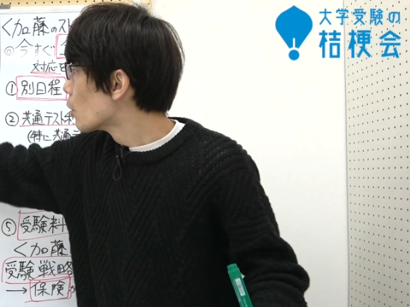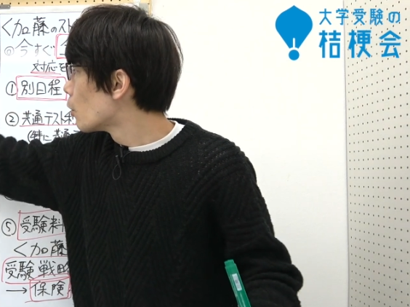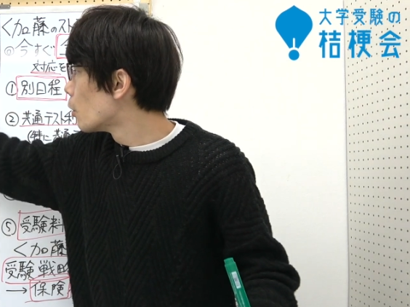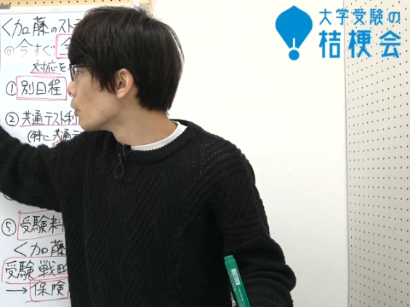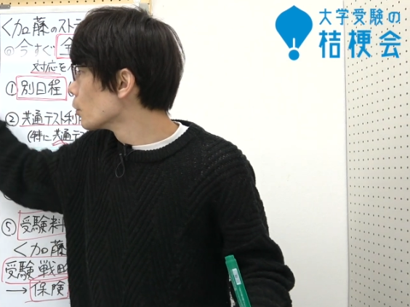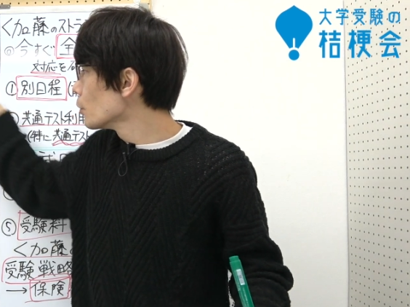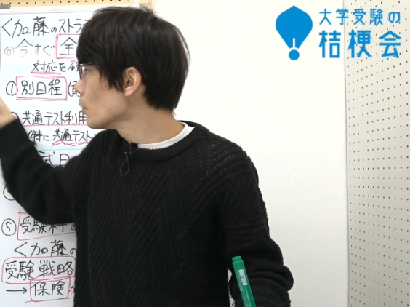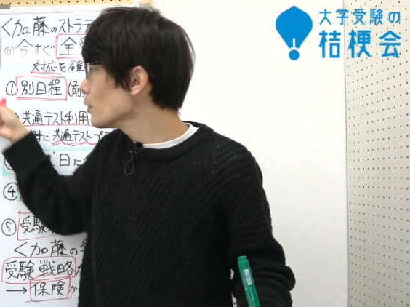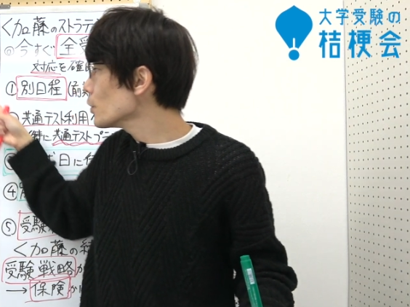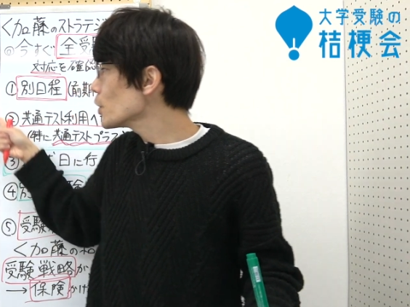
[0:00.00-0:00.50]

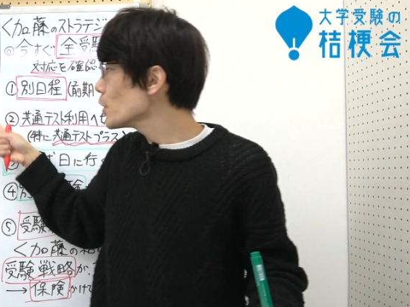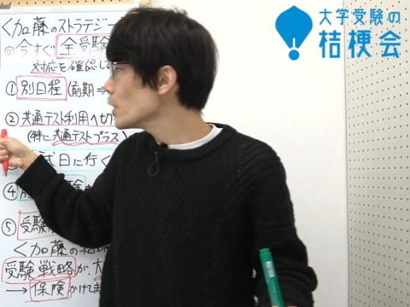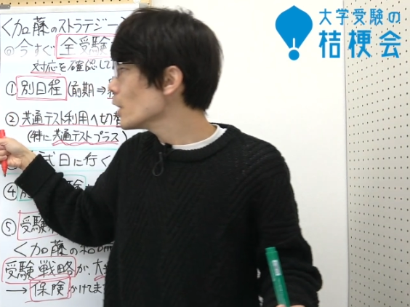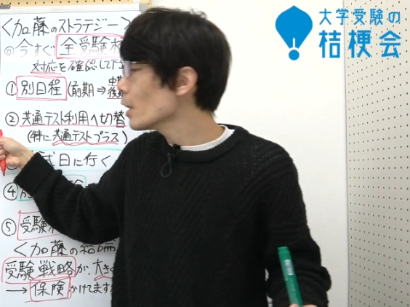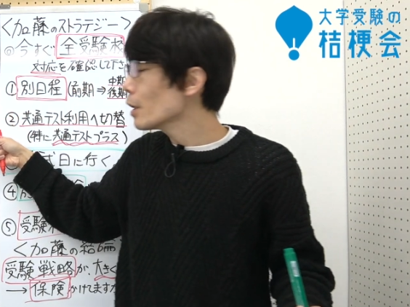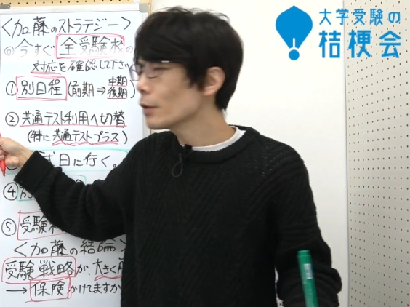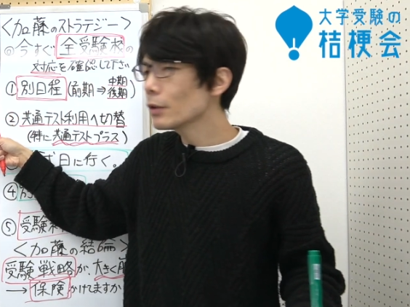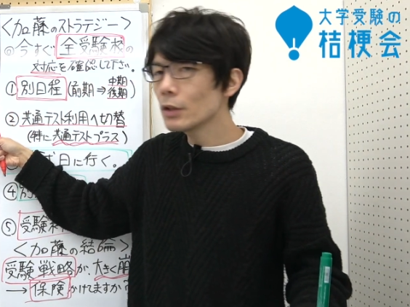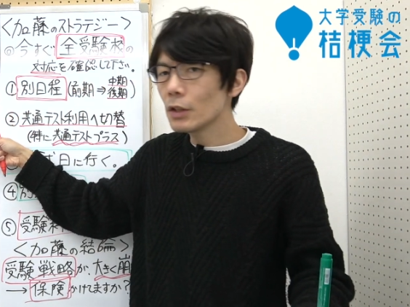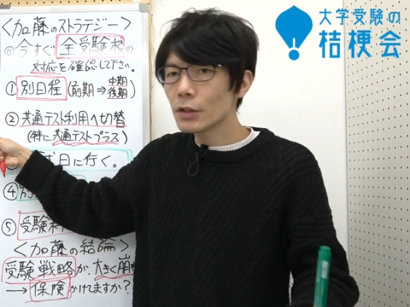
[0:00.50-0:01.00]
この事
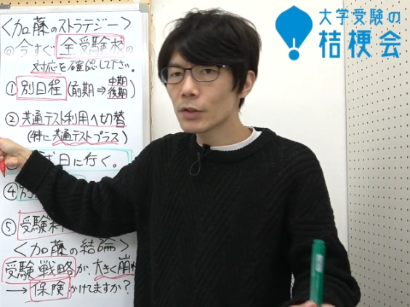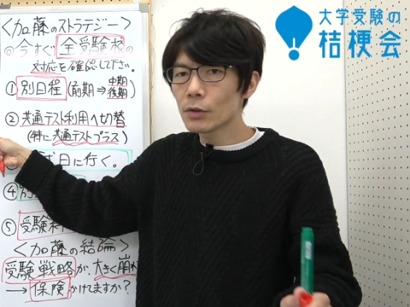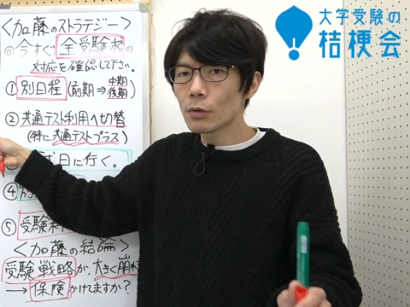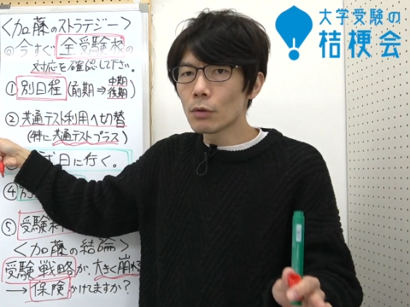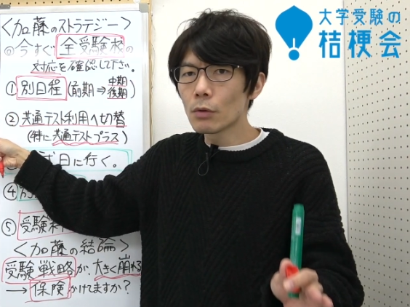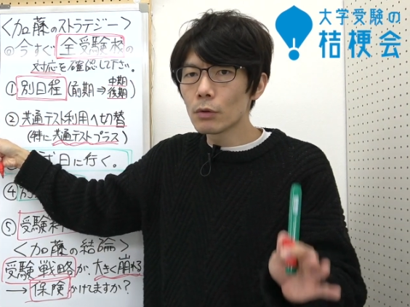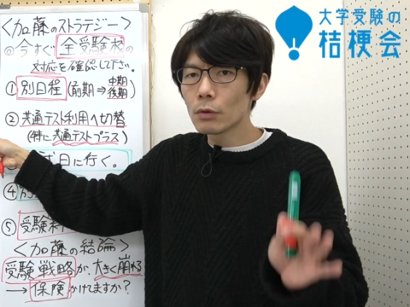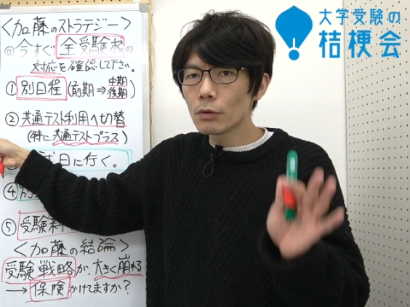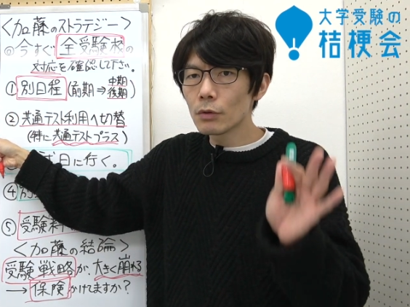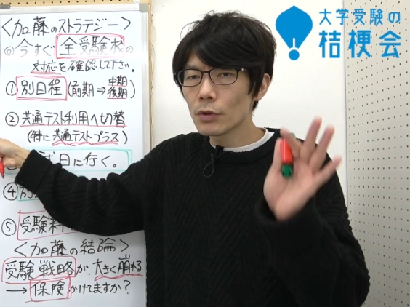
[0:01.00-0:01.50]
案に
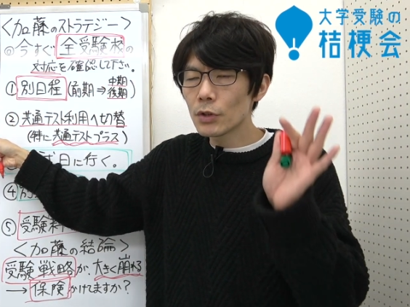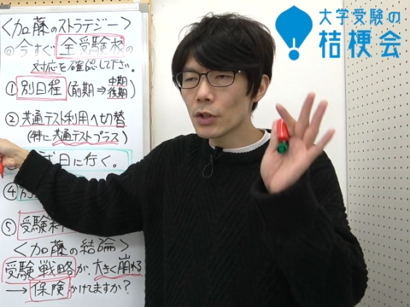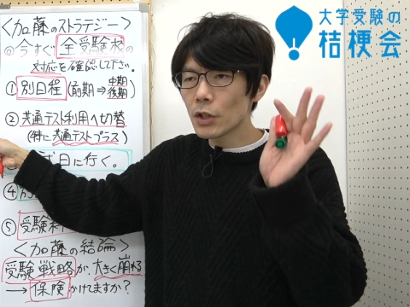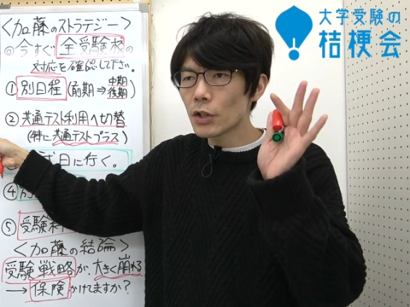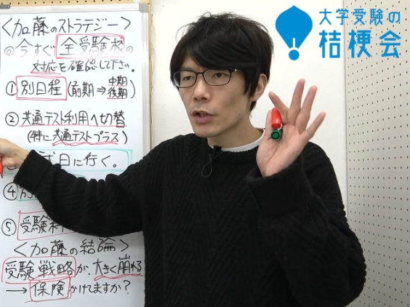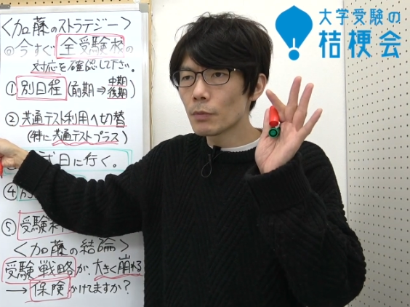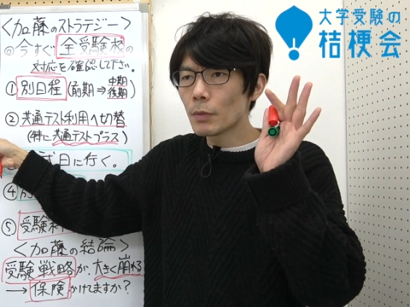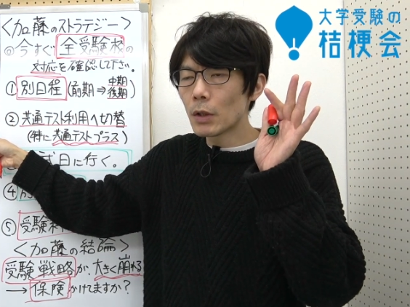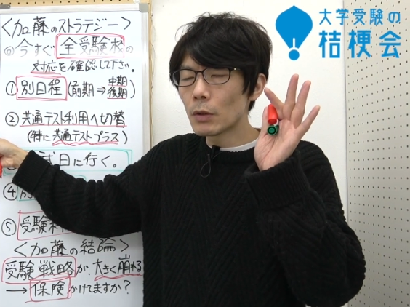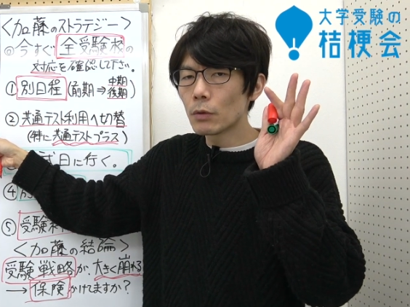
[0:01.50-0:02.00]
遭遇して
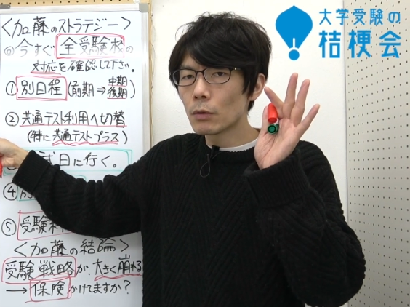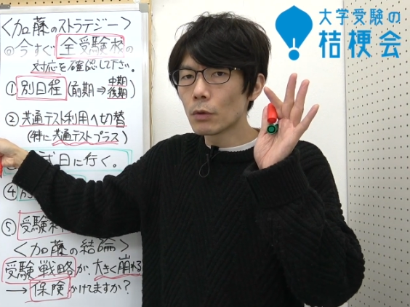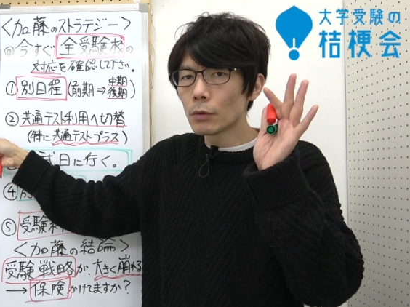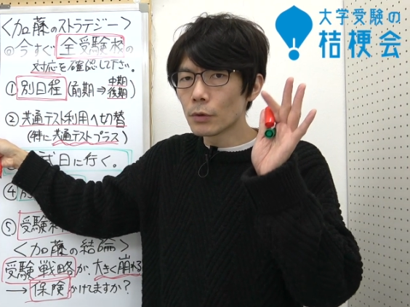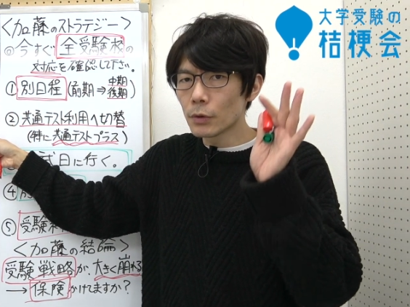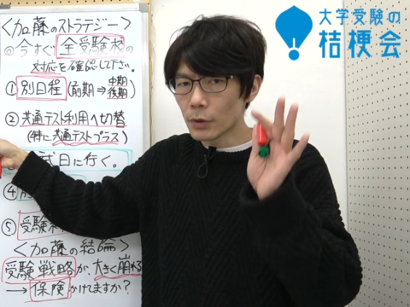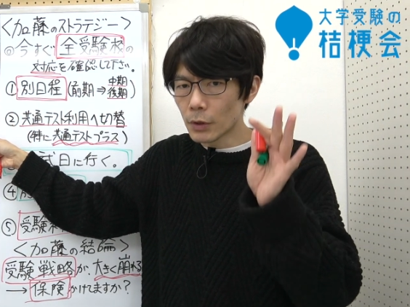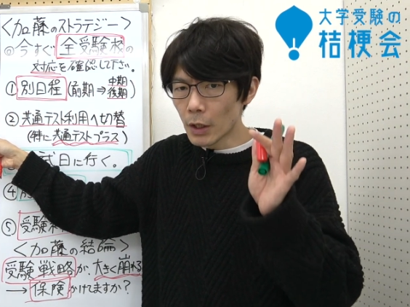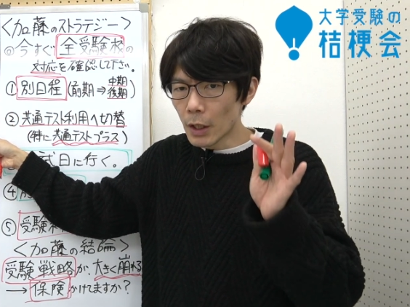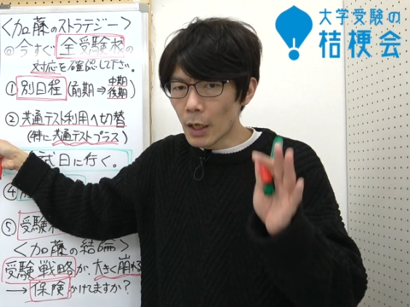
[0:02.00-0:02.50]
しまう
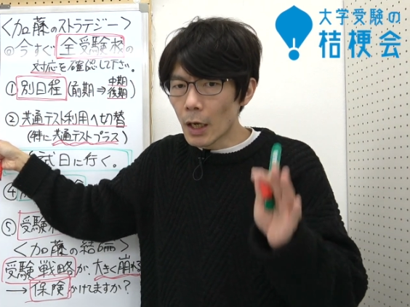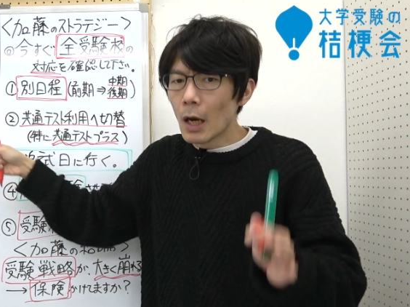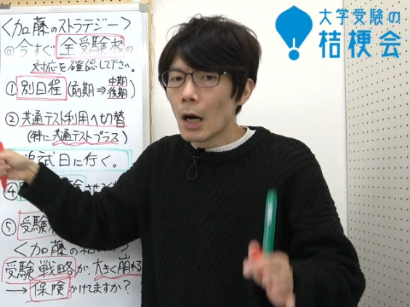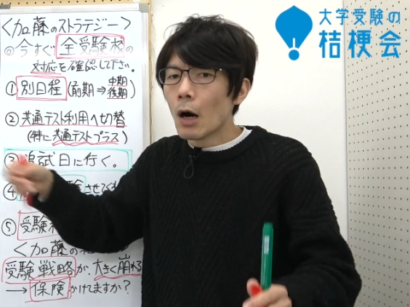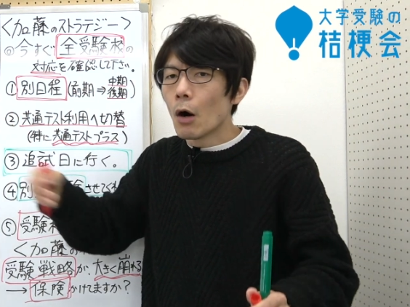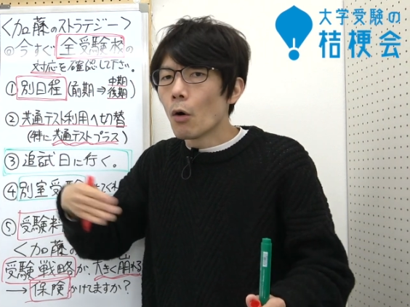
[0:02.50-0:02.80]
子って